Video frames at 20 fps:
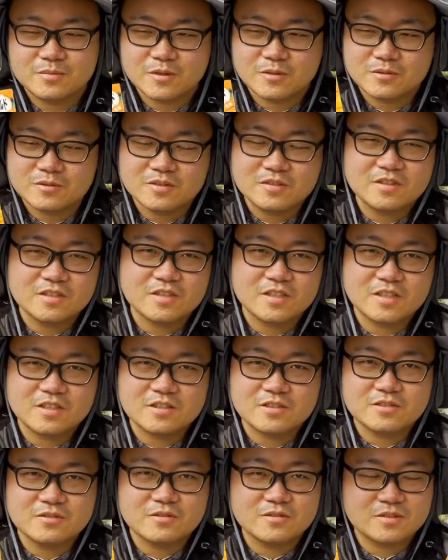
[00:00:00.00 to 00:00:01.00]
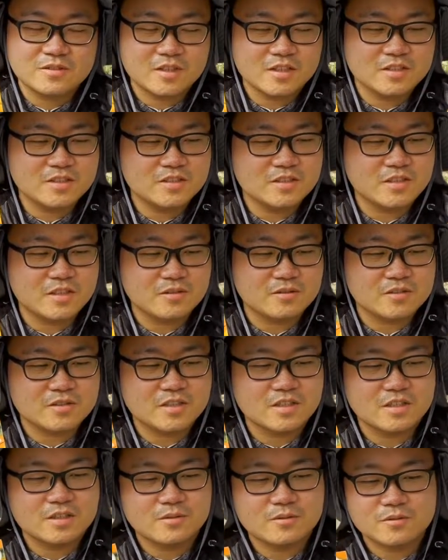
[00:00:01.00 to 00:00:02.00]
まあ、こっちは30センチだとした
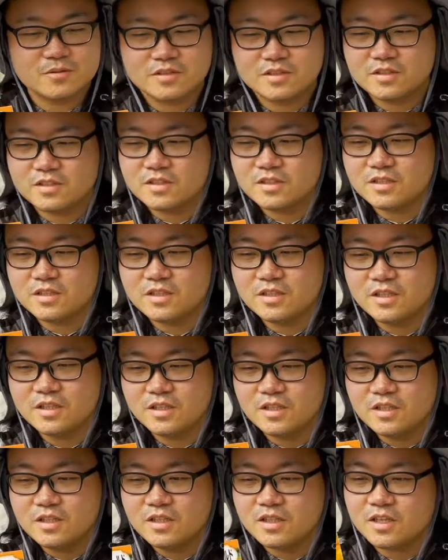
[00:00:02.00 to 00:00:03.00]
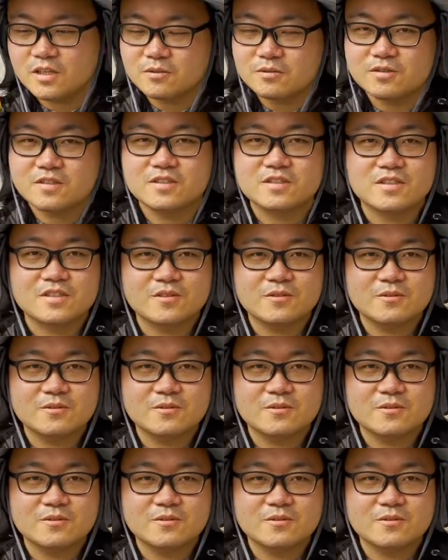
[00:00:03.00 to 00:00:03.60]
ら、こっち、あ、こっちですね。